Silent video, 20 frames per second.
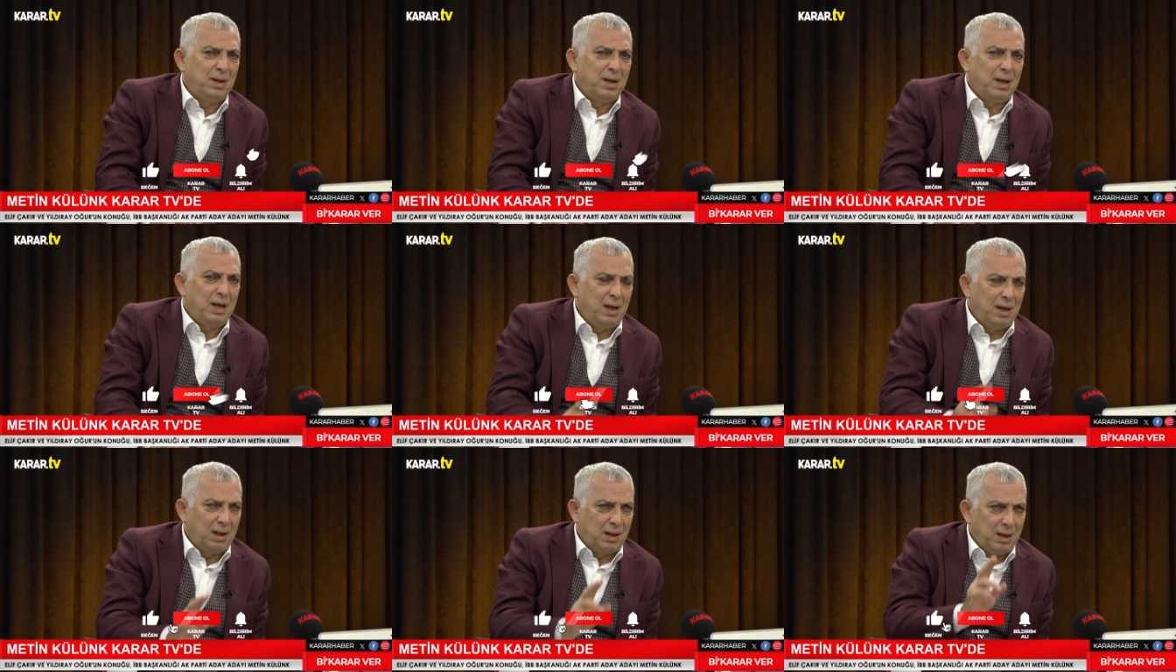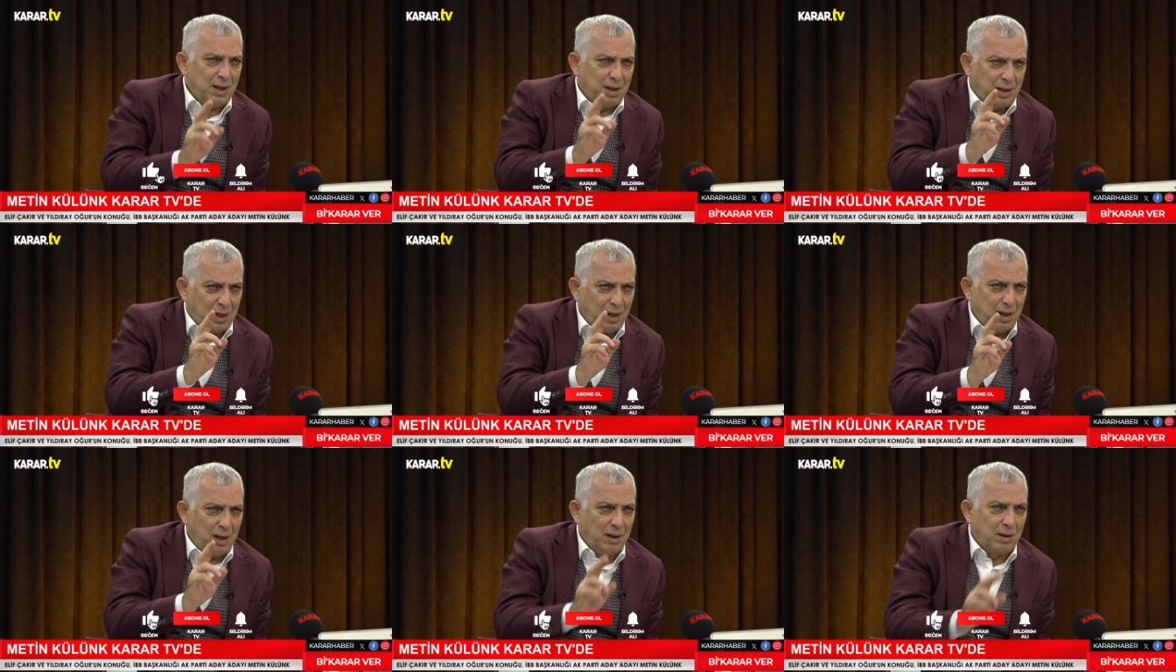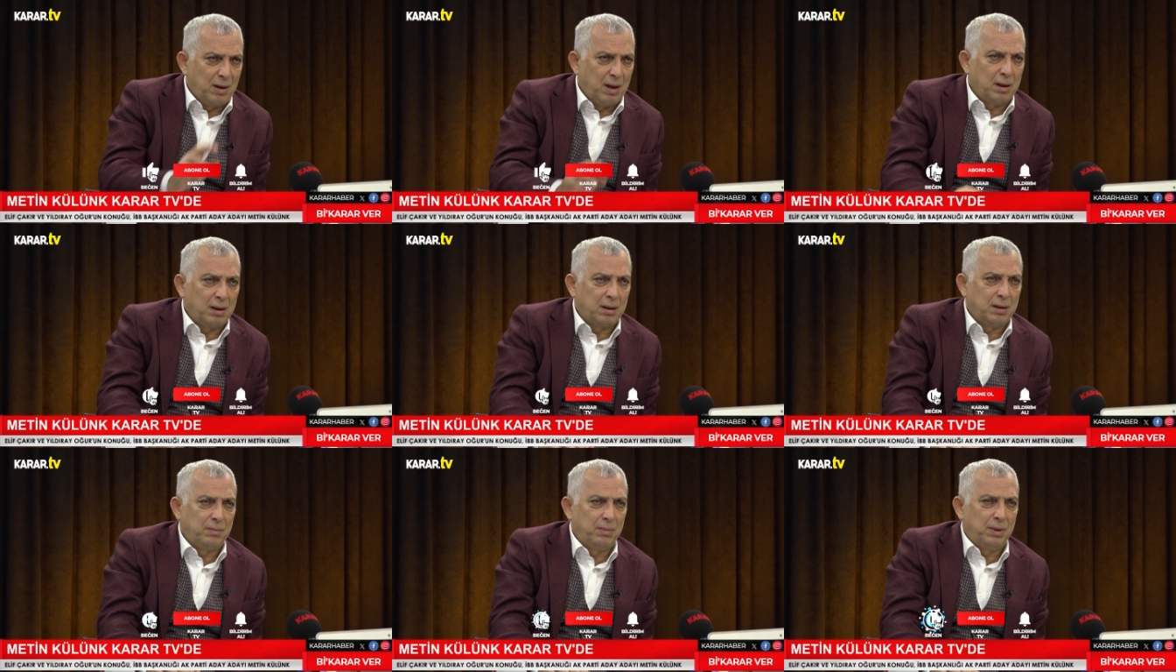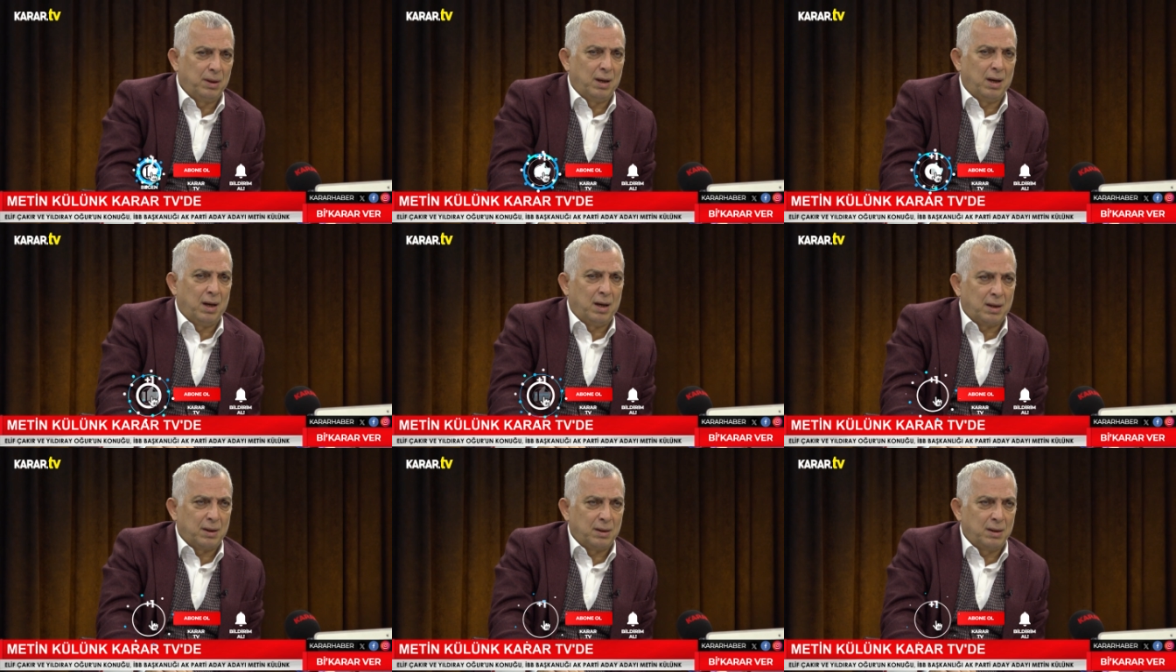İlk iki il kaldı. Biri
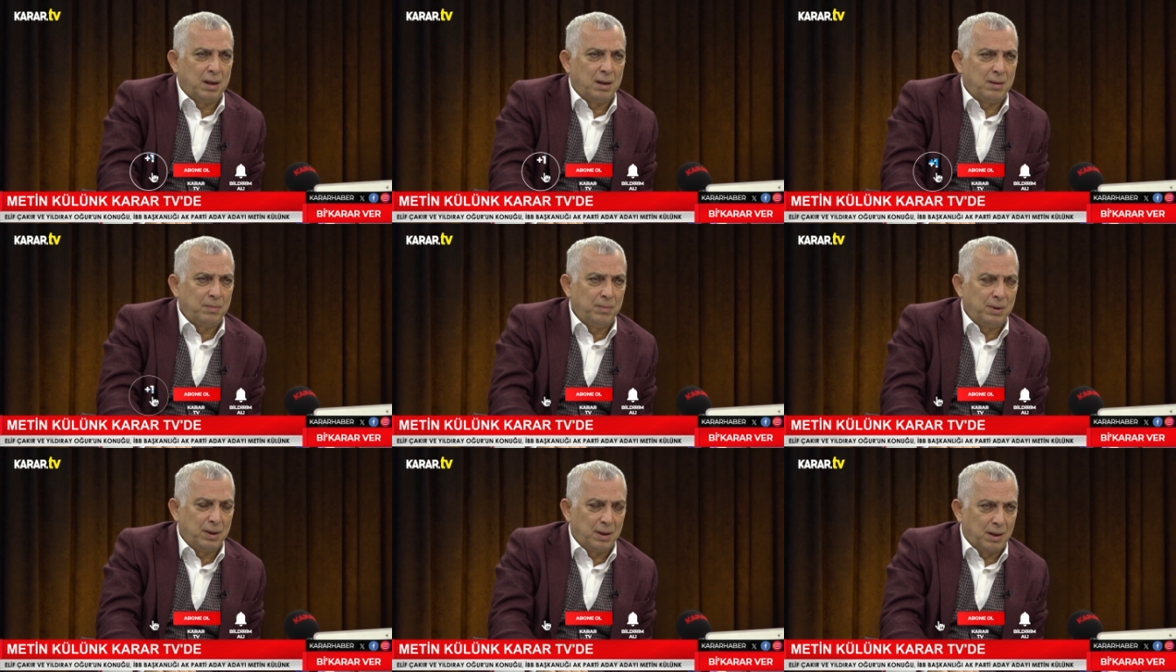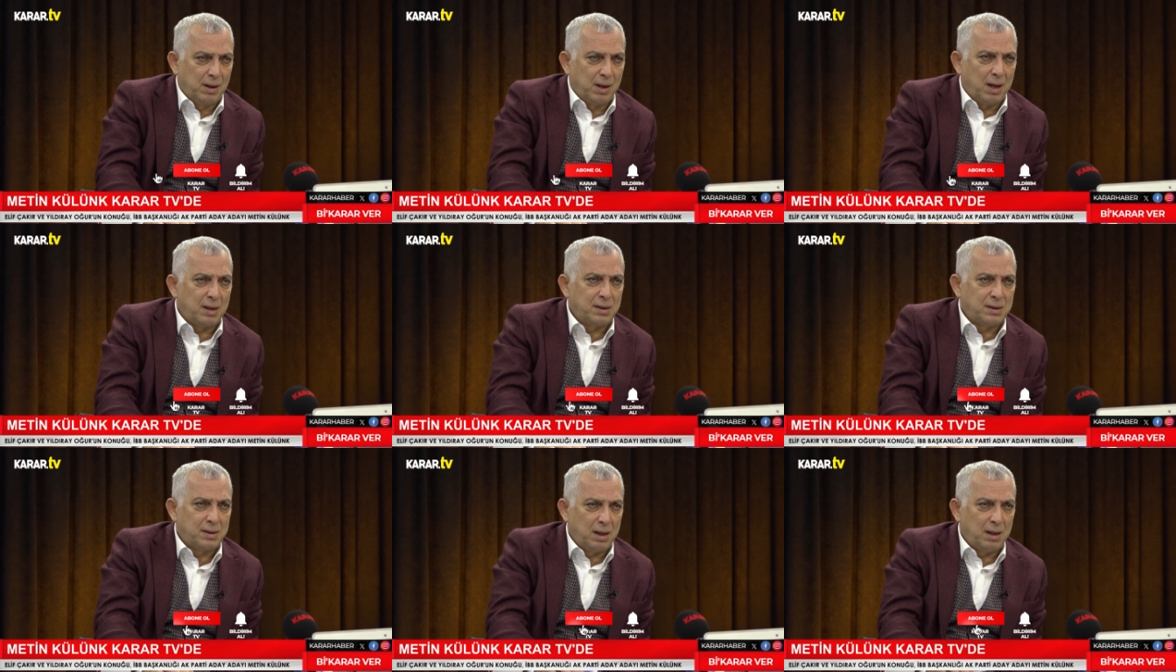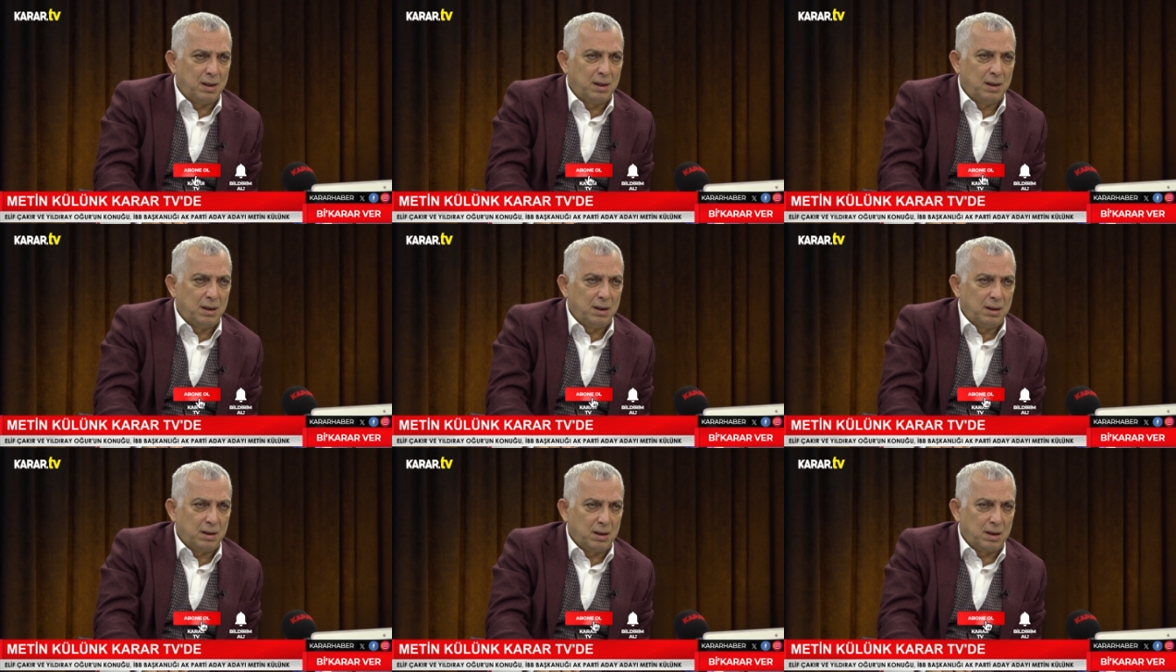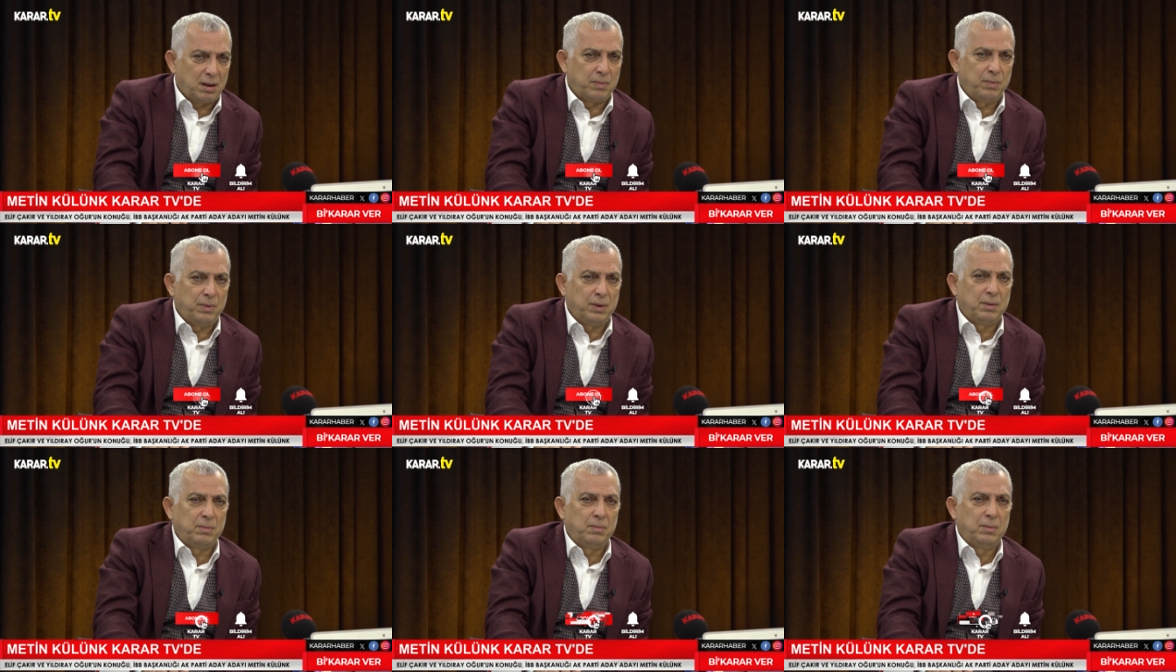Ardahan, biri Kars'a
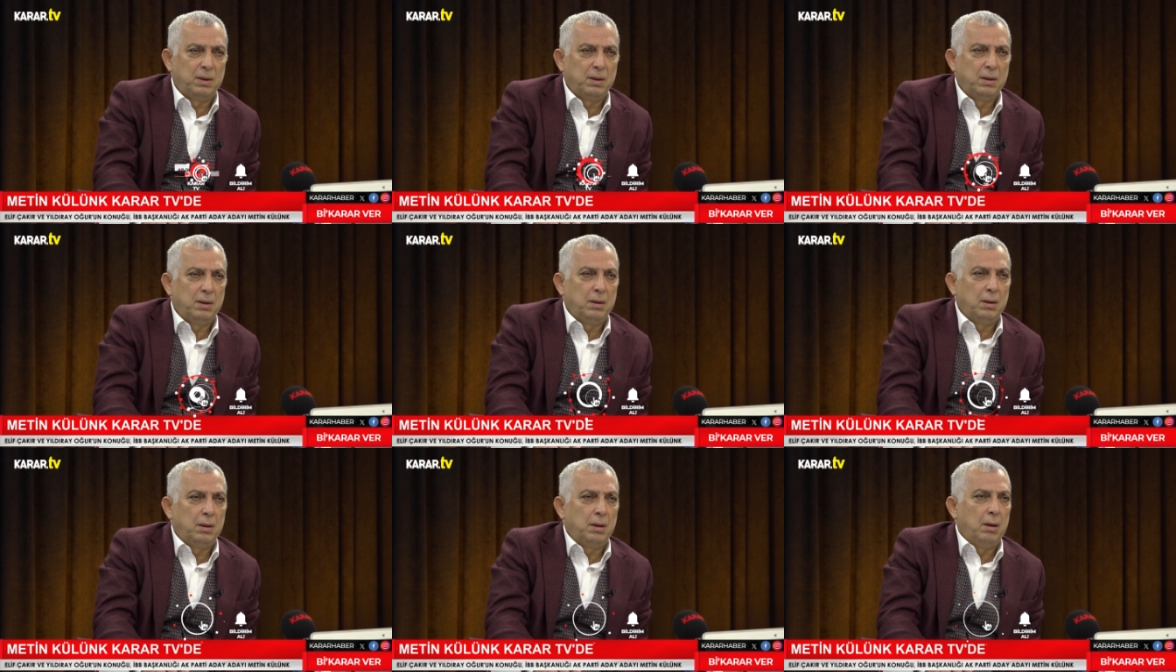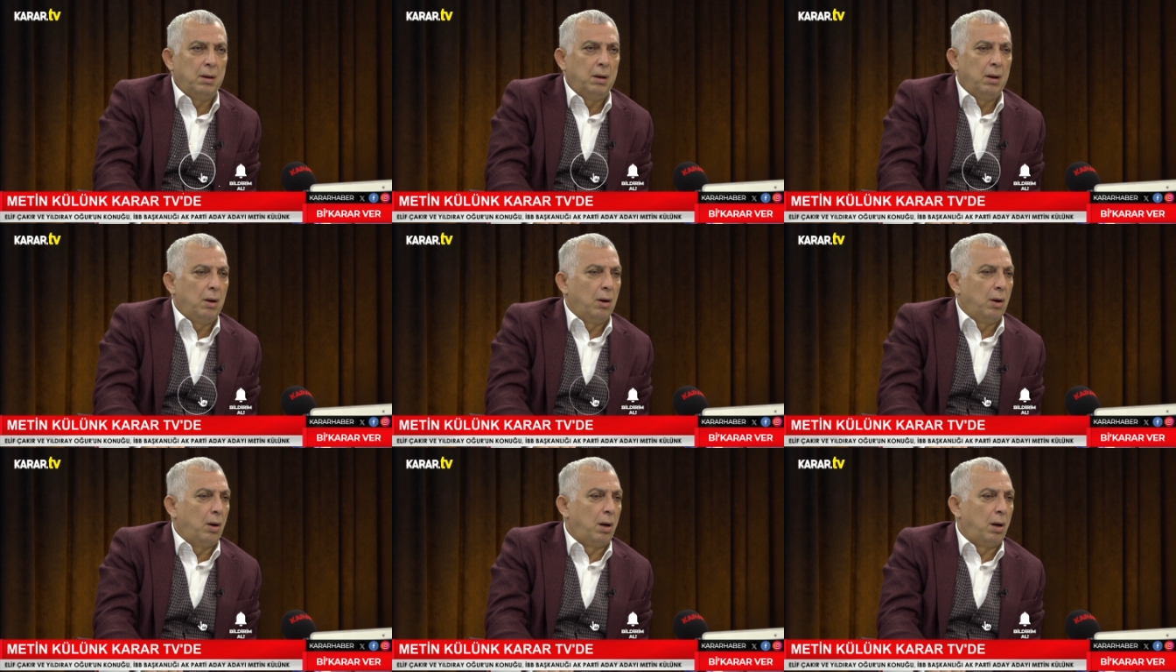gitmedim. Seçim için mi gidiyorsunuz?